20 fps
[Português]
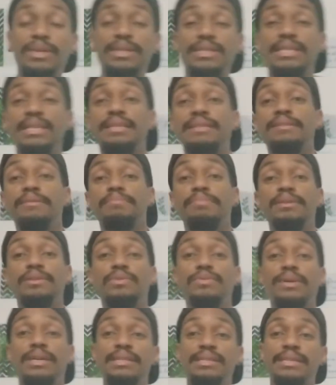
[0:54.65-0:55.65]
a ser
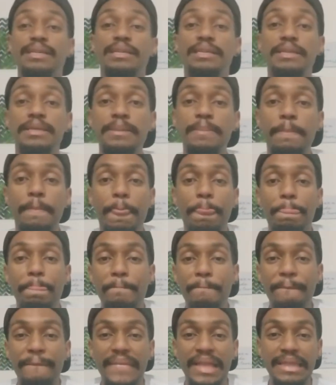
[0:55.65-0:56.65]
exibido antes aqui
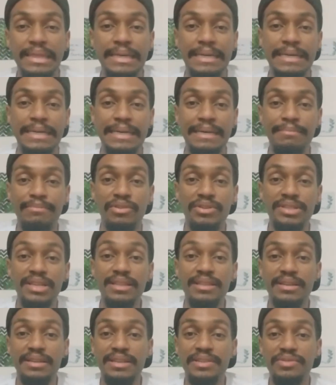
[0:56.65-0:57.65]
na
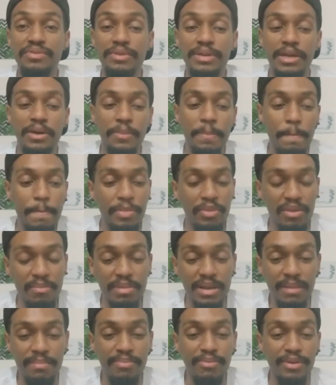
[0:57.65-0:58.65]
Mosca Internacional, no
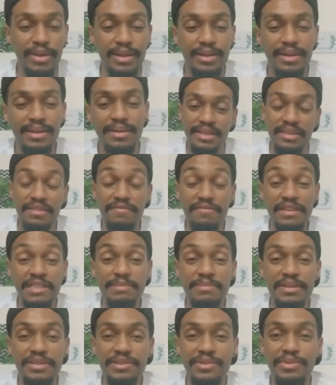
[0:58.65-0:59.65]
Ibirapuera.
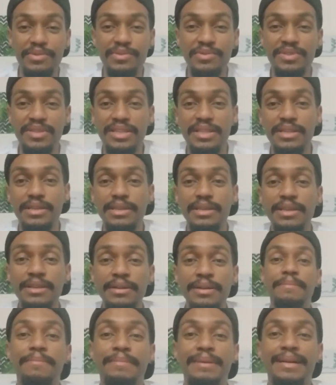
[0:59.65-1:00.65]
Infelizmente eu não consegui
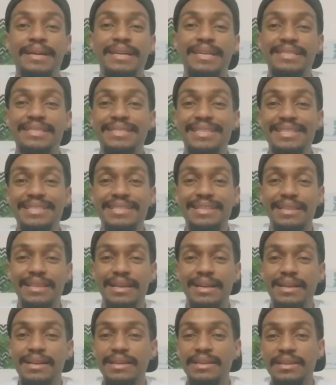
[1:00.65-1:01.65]
ir, mas desde
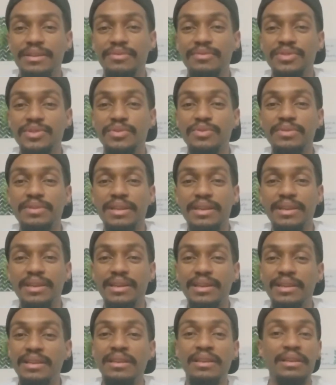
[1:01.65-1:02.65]
lá eu
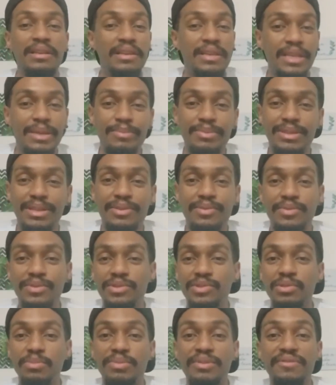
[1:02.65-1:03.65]
escutei, li muita
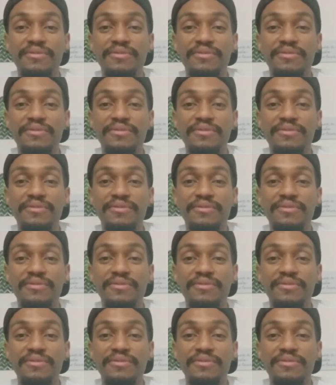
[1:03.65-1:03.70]
coisa sobre